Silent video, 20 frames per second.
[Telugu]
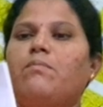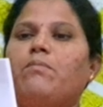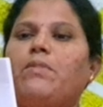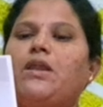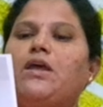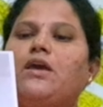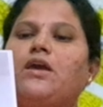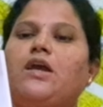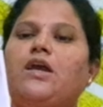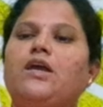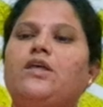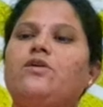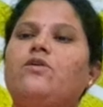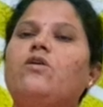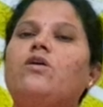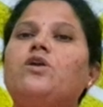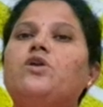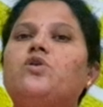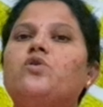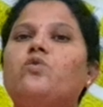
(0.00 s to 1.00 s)
మనకి
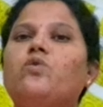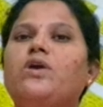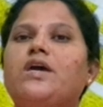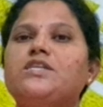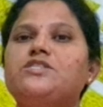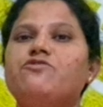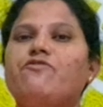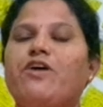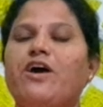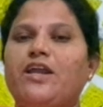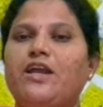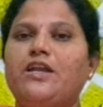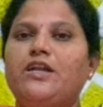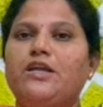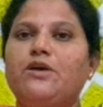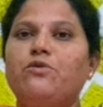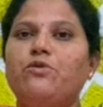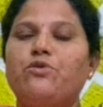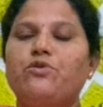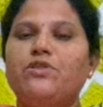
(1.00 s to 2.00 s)
ఇదిగో టూ ఇయర్స్
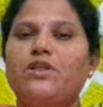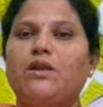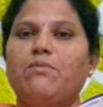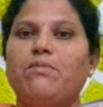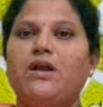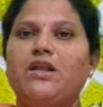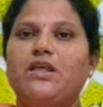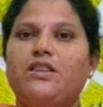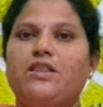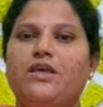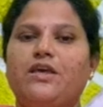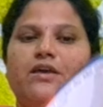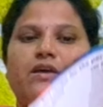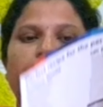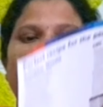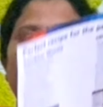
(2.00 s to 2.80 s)
వారంటీ ఉంటుంది ఇది